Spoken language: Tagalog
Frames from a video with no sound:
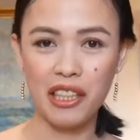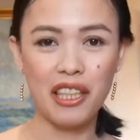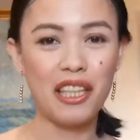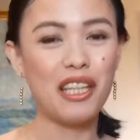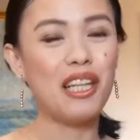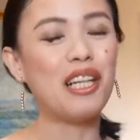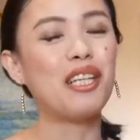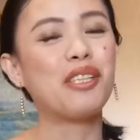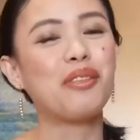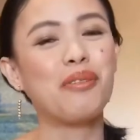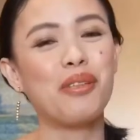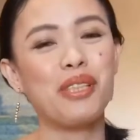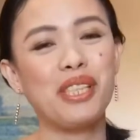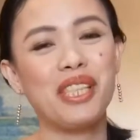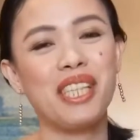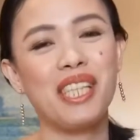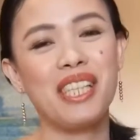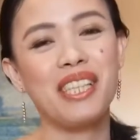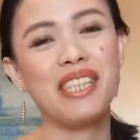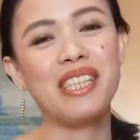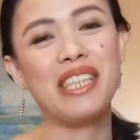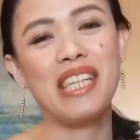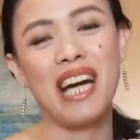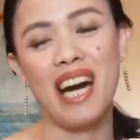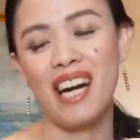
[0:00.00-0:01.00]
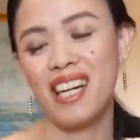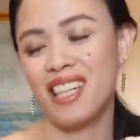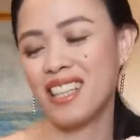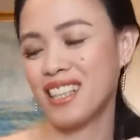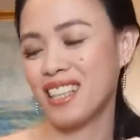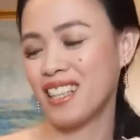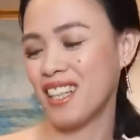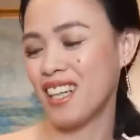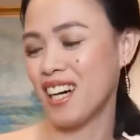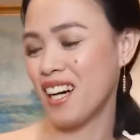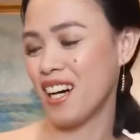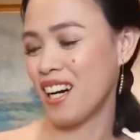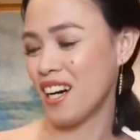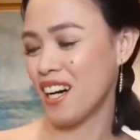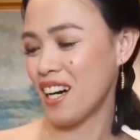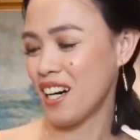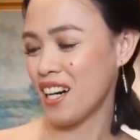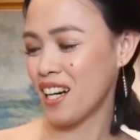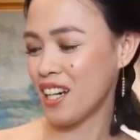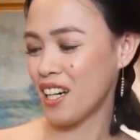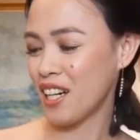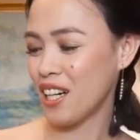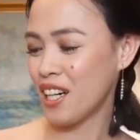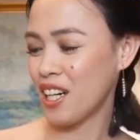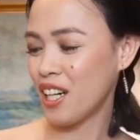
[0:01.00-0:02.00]
Let's proceed guys sa uh,
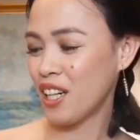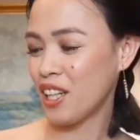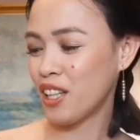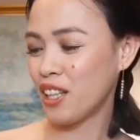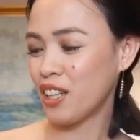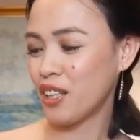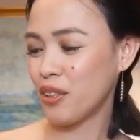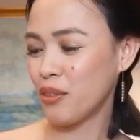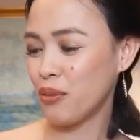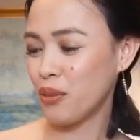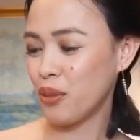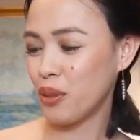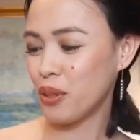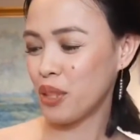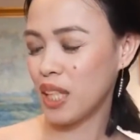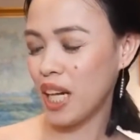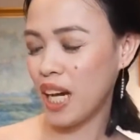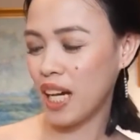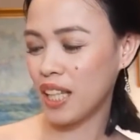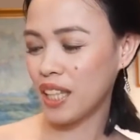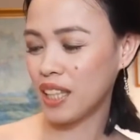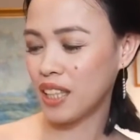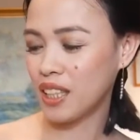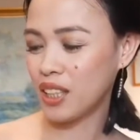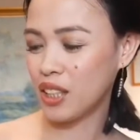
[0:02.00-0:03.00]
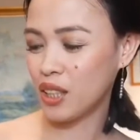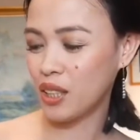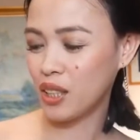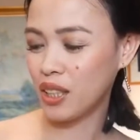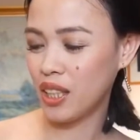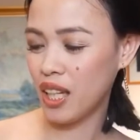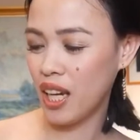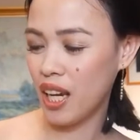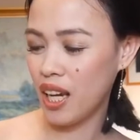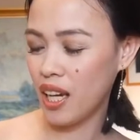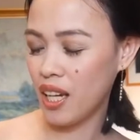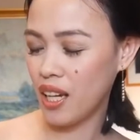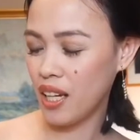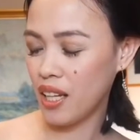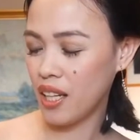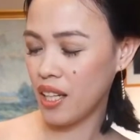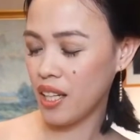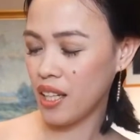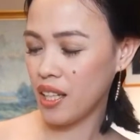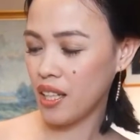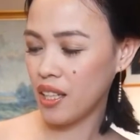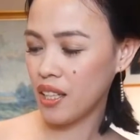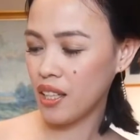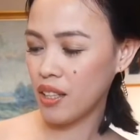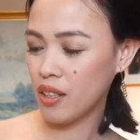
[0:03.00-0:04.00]
review natin
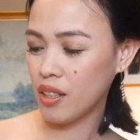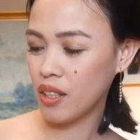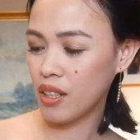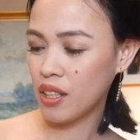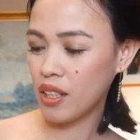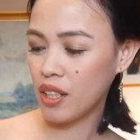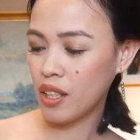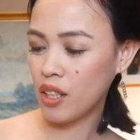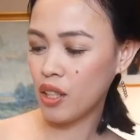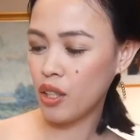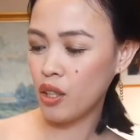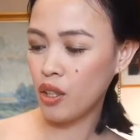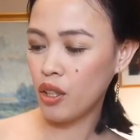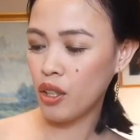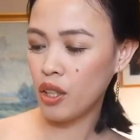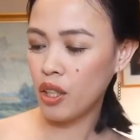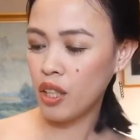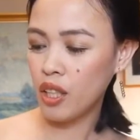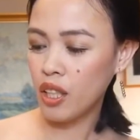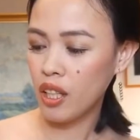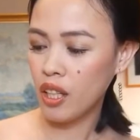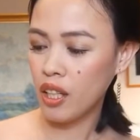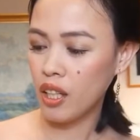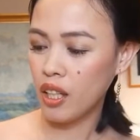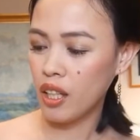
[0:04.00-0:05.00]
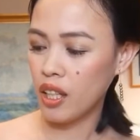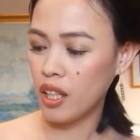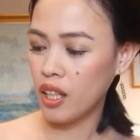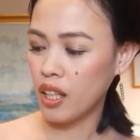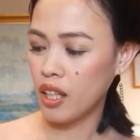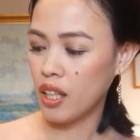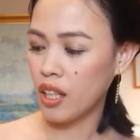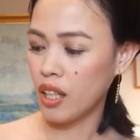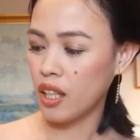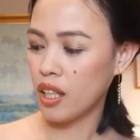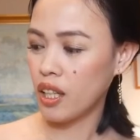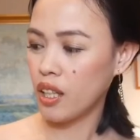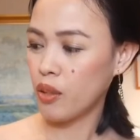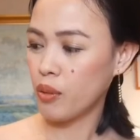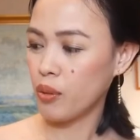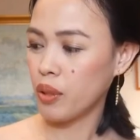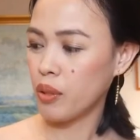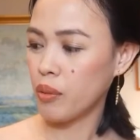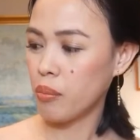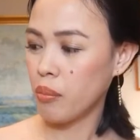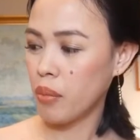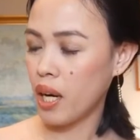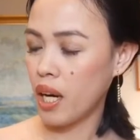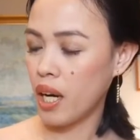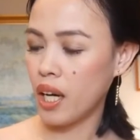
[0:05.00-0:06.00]
today uh, with
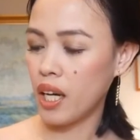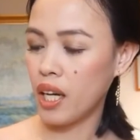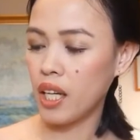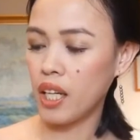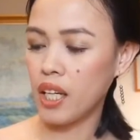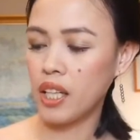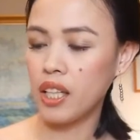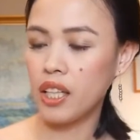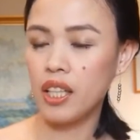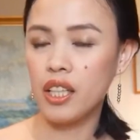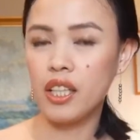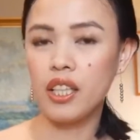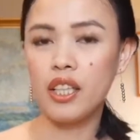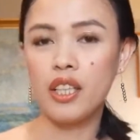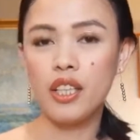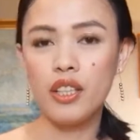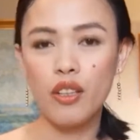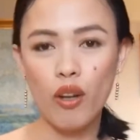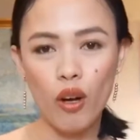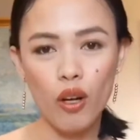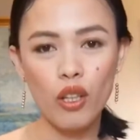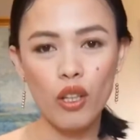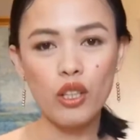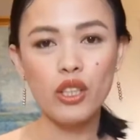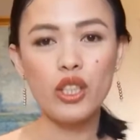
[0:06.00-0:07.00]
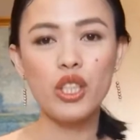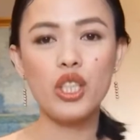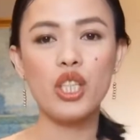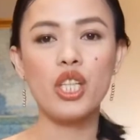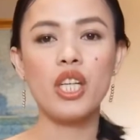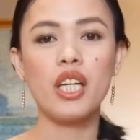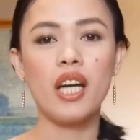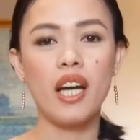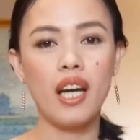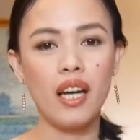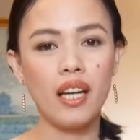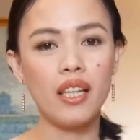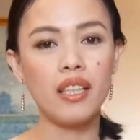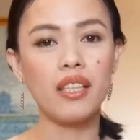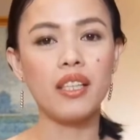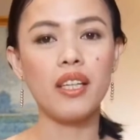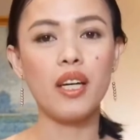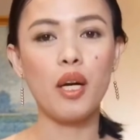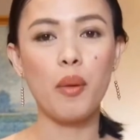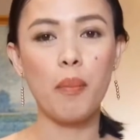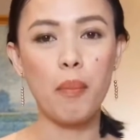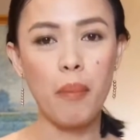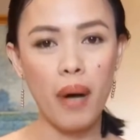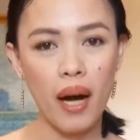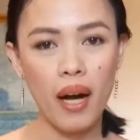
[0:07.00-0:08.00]
my Dolce and
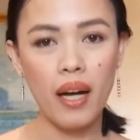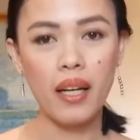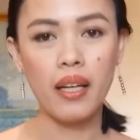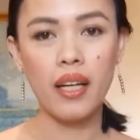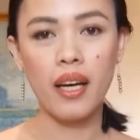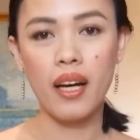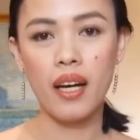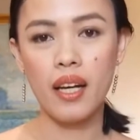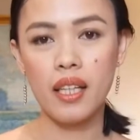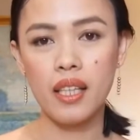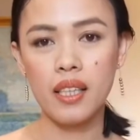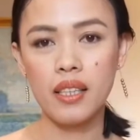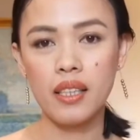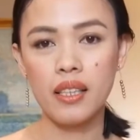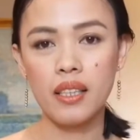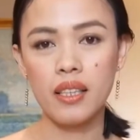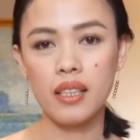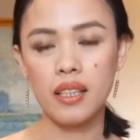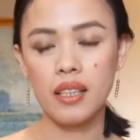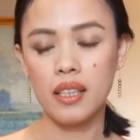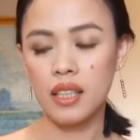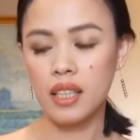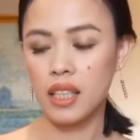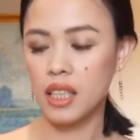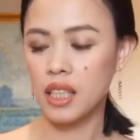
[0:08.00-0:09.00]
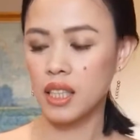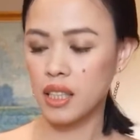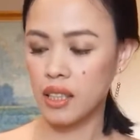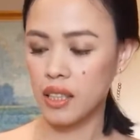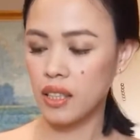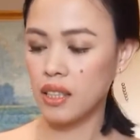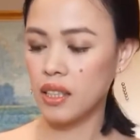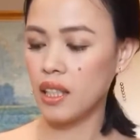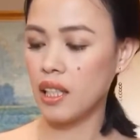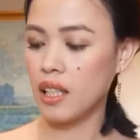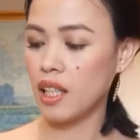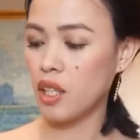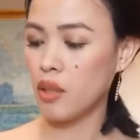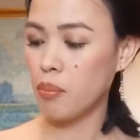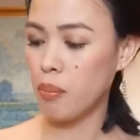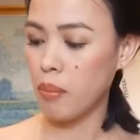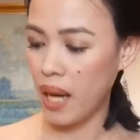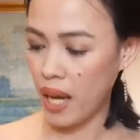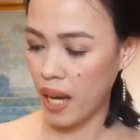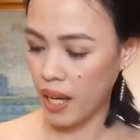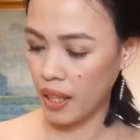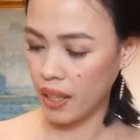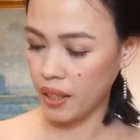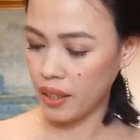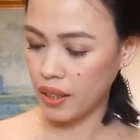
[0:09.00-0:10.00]
Gabbana Sicily
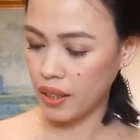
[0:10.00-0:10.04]
bag.